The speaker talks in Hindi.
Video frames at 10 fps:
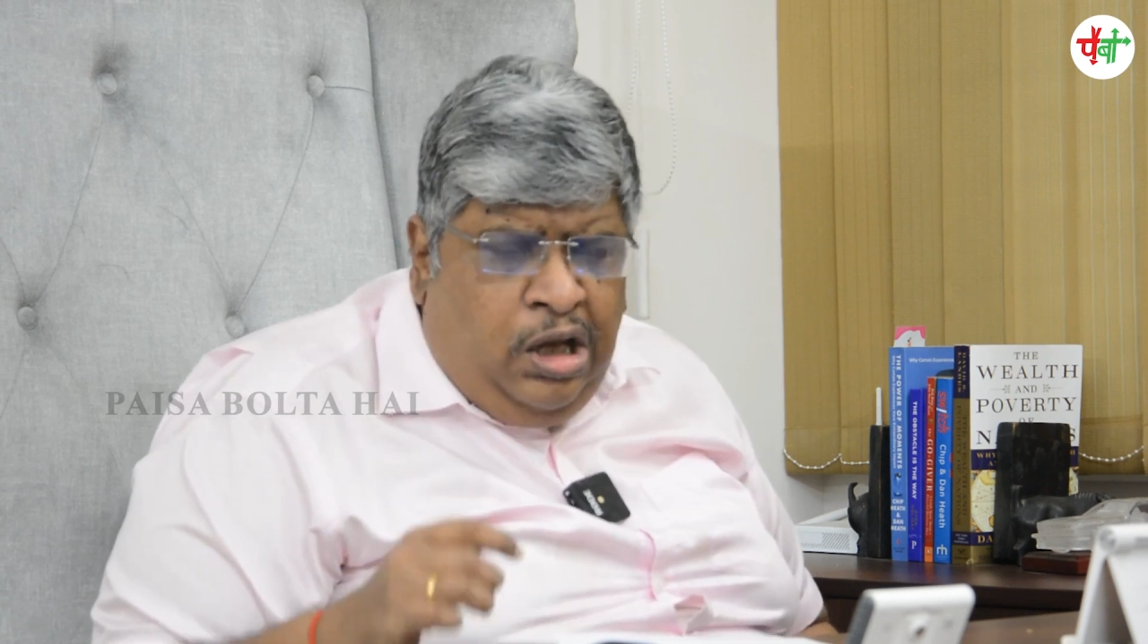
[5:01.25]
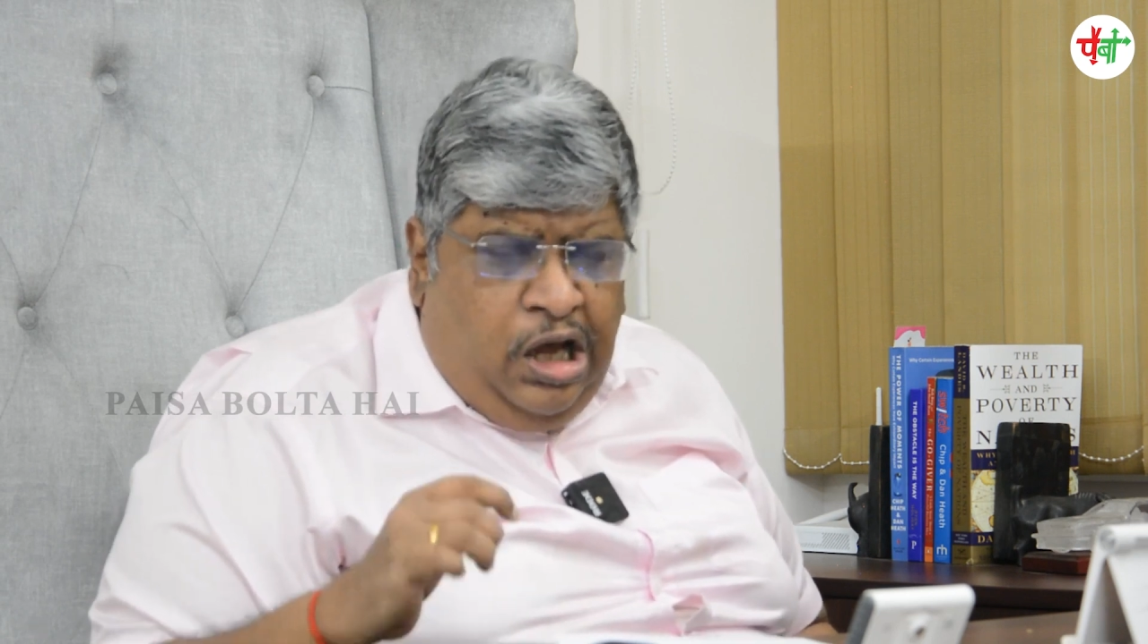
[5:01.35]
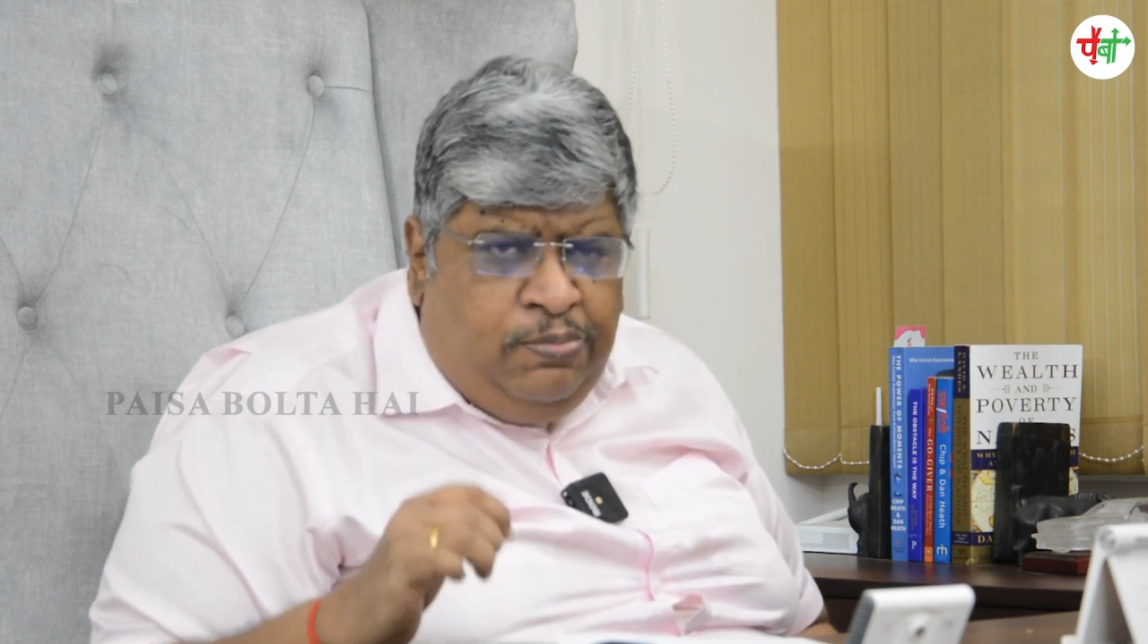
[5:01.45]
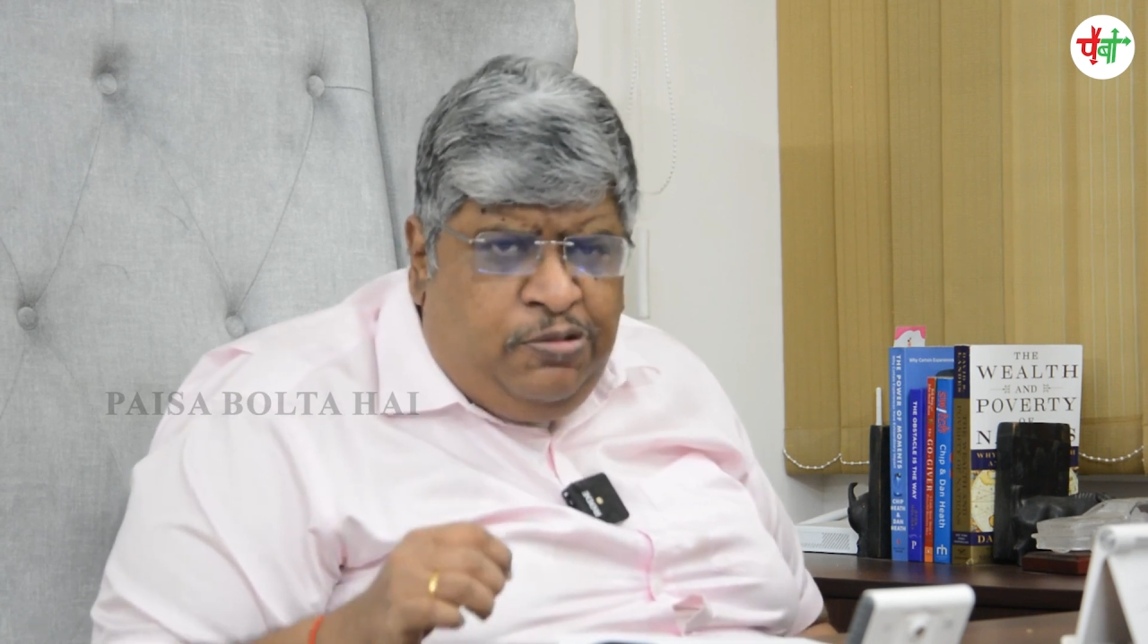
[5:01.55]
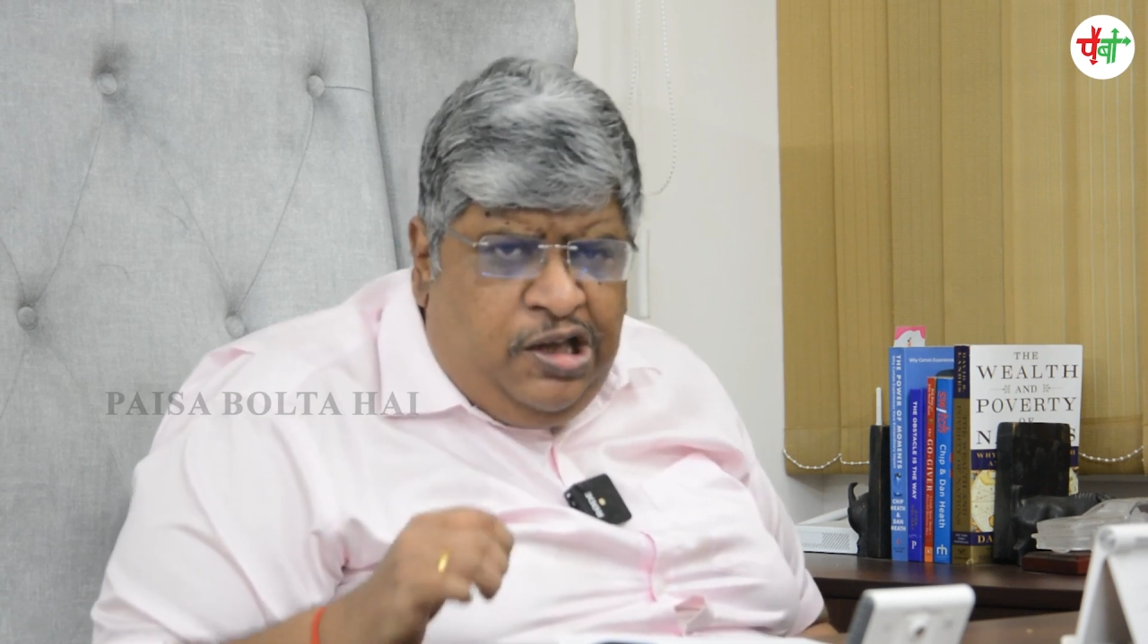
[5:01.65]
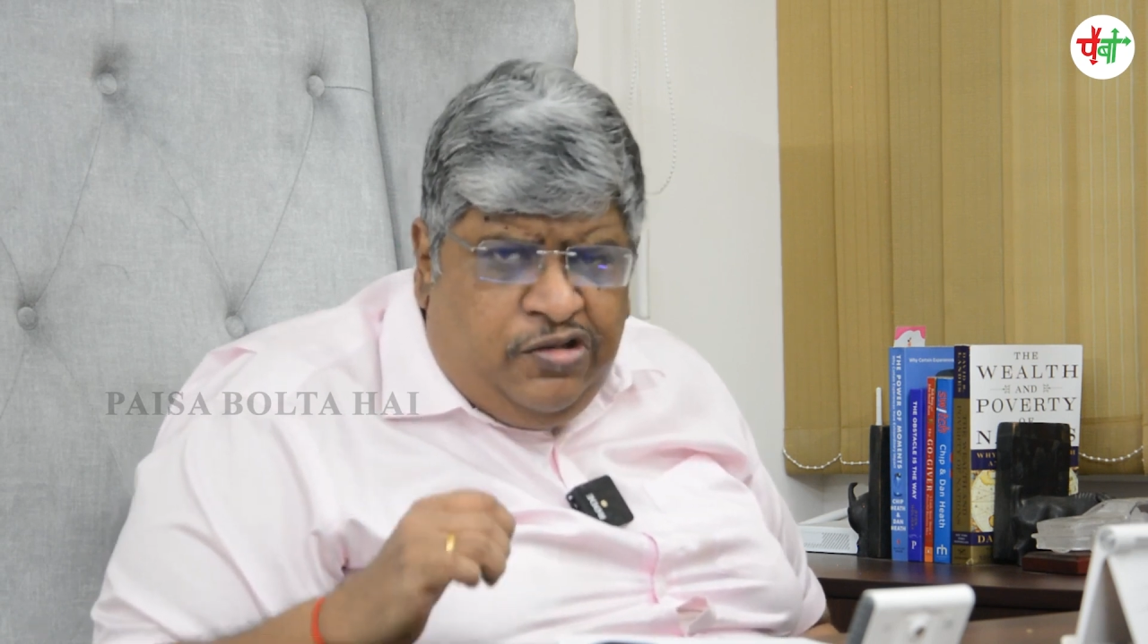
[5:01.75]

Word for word: आप ये